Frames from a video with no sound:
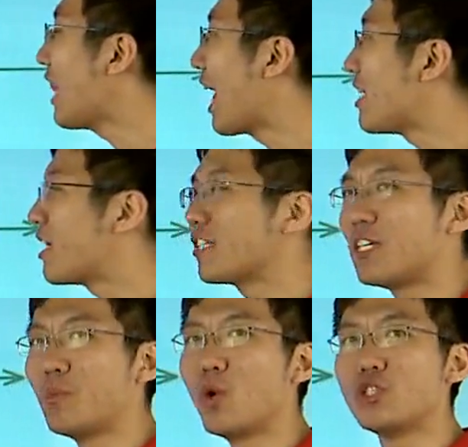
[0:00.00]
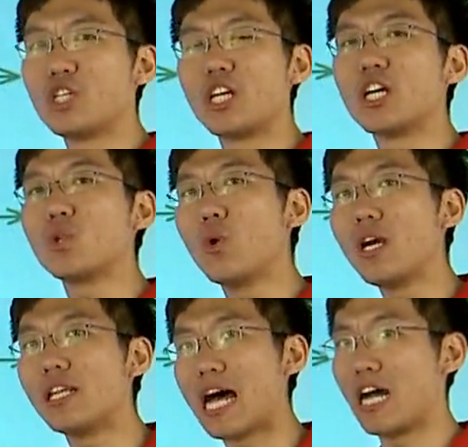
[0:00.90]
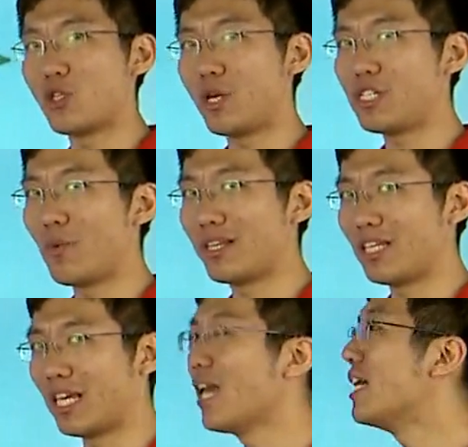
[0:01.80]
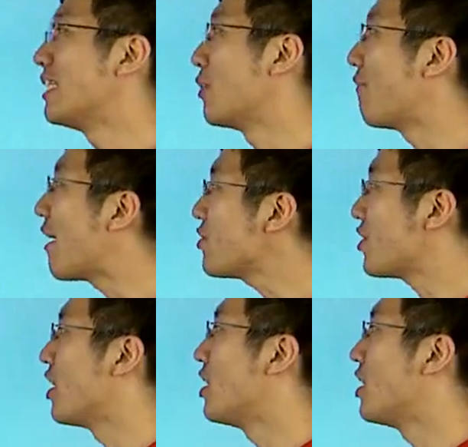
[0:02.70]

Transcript: 那这道题目是一个多人的追及问题，解决方式